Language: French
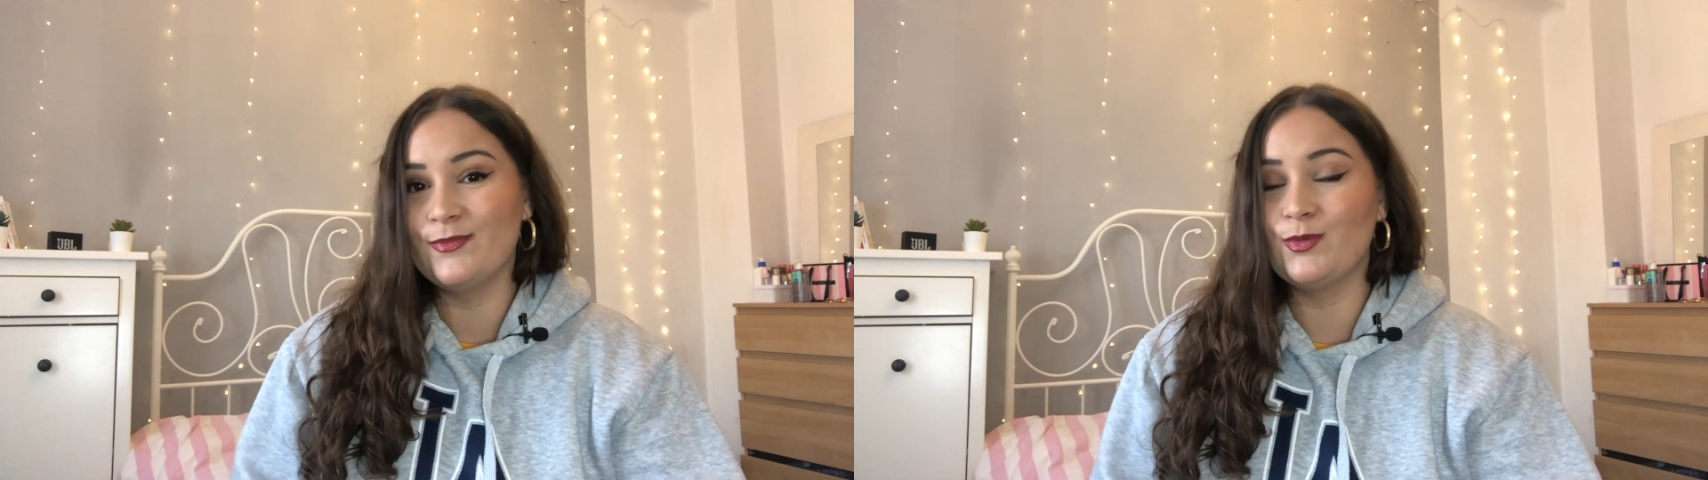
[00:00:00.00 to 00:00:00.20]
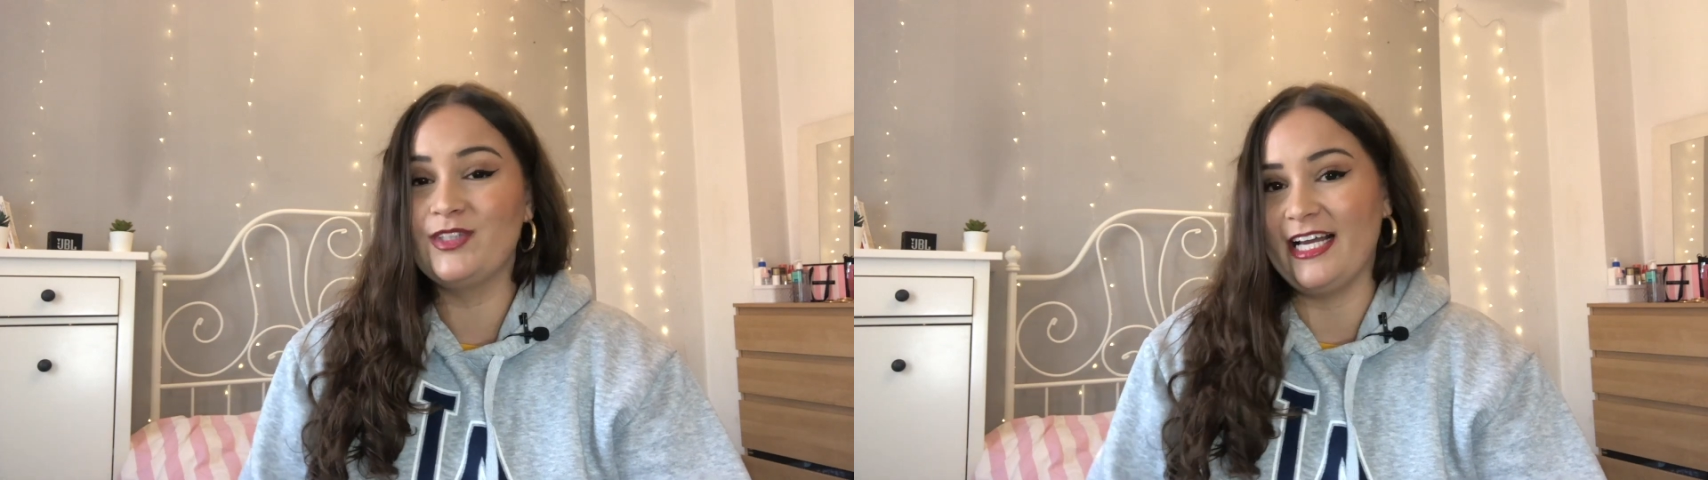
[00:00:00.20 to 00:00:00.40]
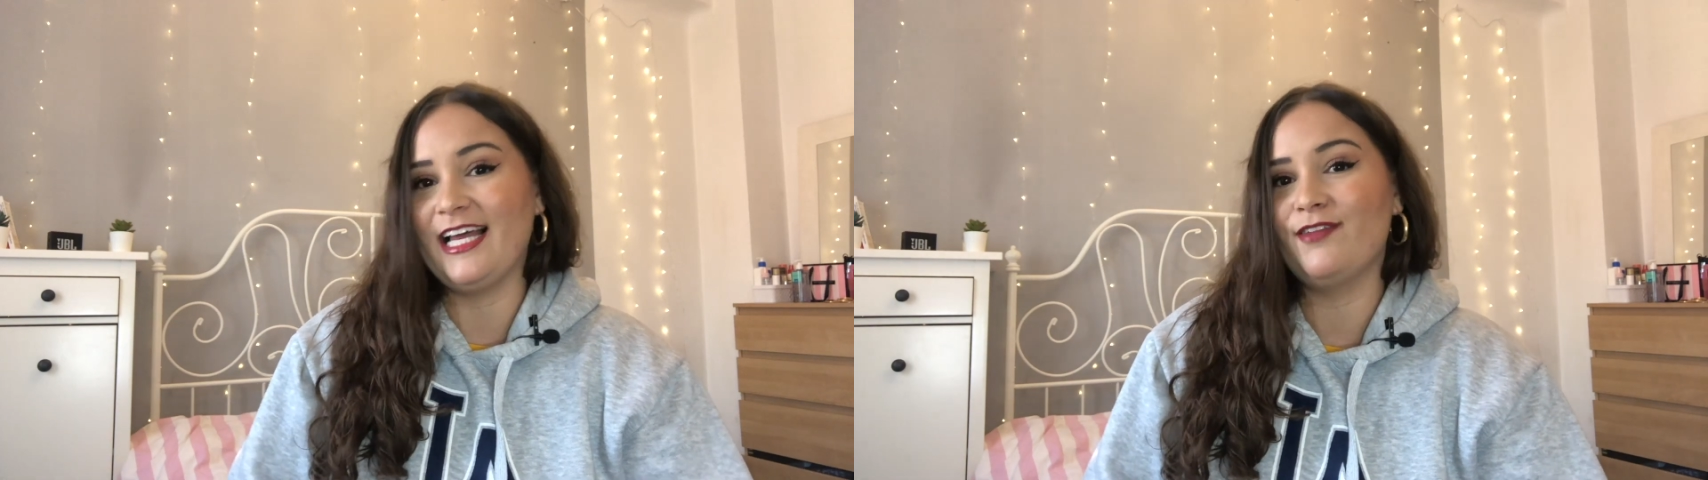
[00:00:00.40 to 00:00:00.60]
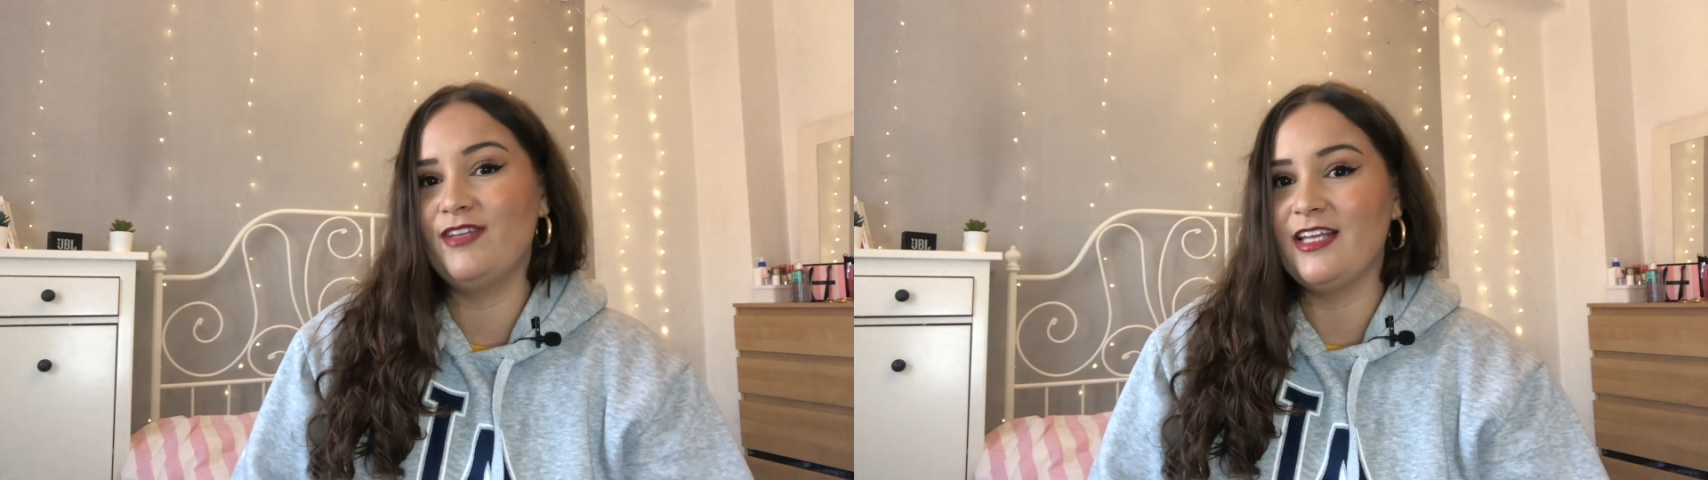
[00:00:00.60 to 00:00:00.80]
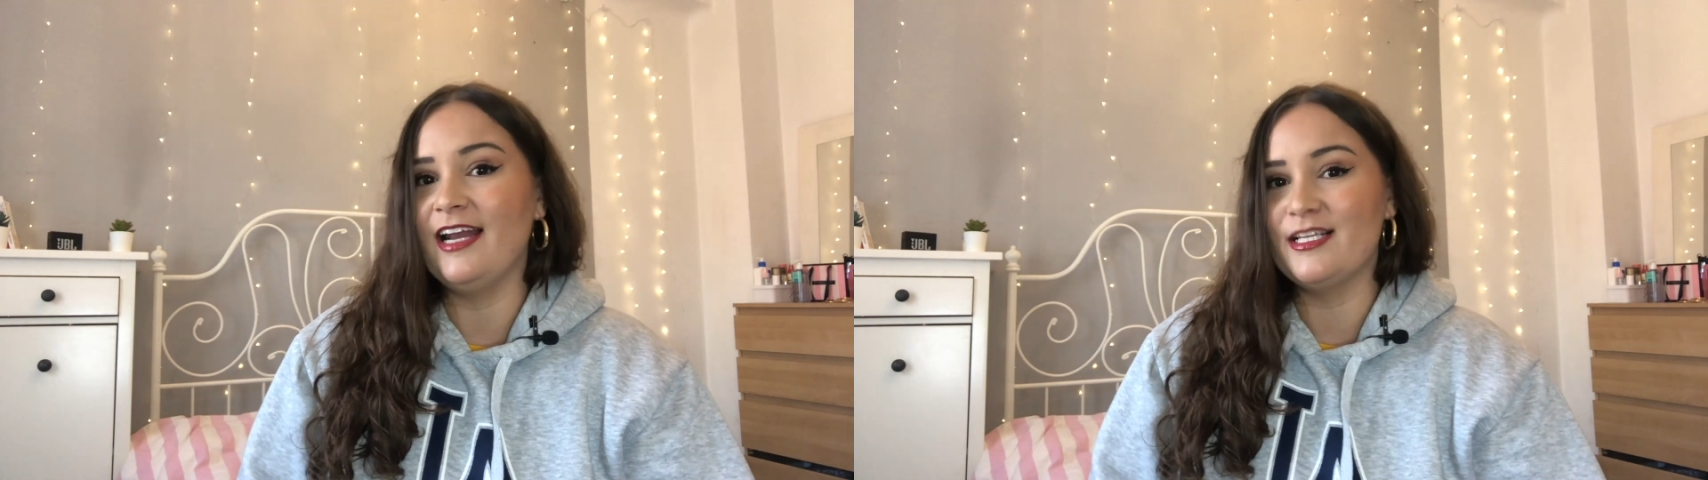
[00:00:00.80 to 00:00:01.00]
donc ta carte
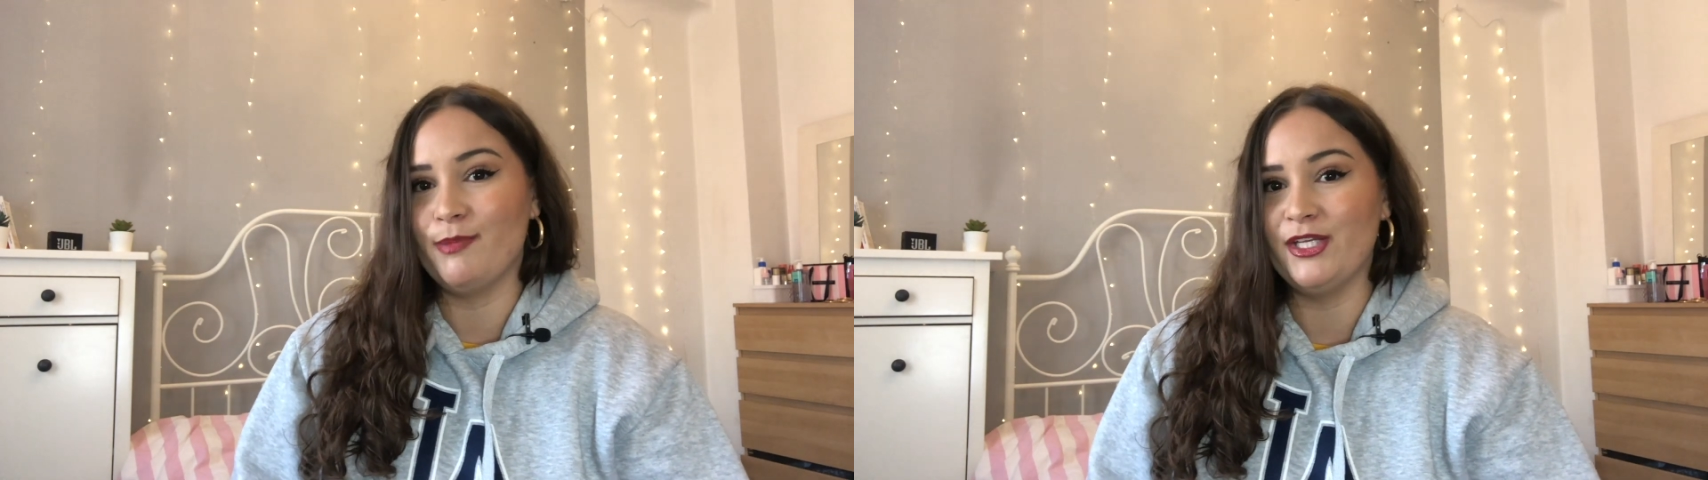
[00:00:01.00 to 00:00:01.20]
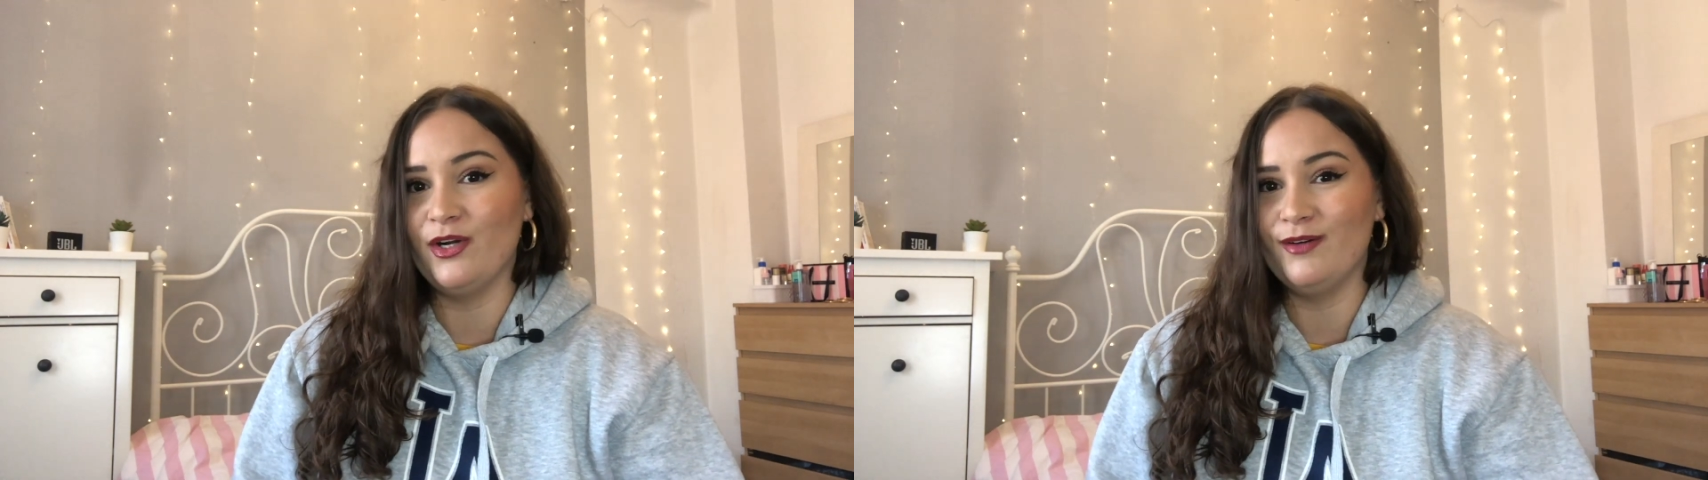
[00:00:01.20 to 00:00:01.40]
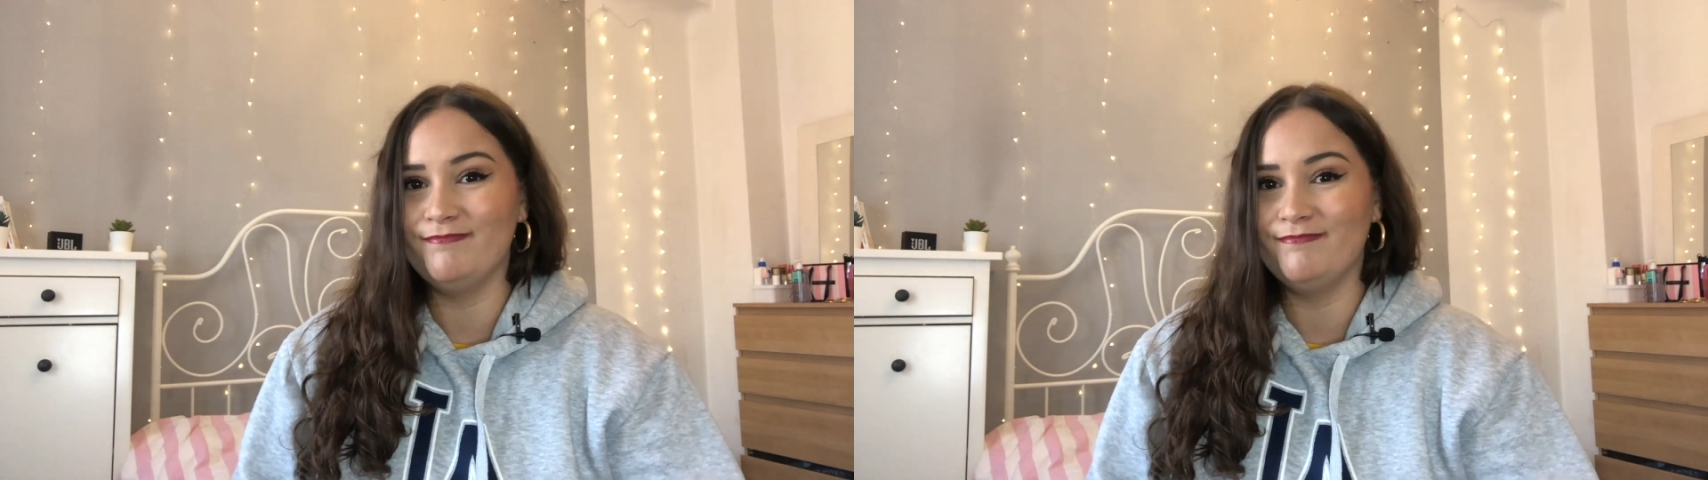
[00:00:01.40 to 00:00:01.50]
vitale espagnole.